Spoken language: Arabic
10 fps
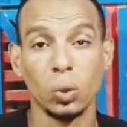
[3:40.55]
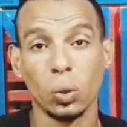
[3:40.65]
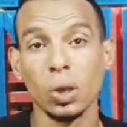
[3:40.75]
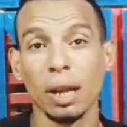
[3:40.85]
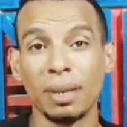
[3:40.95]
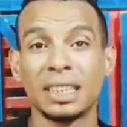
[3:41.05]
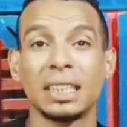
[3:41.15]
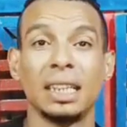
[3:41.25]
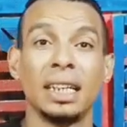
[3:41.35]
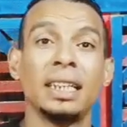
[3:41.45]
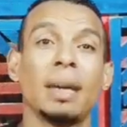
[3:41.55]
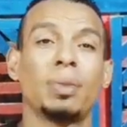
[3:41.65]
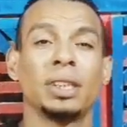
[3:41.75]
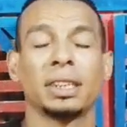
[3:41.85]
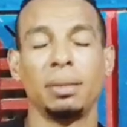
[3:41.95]
ذكورة بس اللي هي
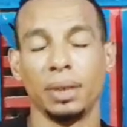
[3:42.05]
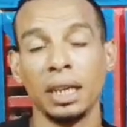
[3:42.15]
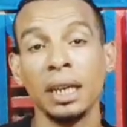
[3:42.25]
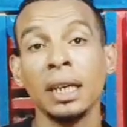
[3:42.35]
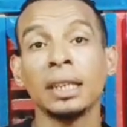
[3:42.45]
بتترمي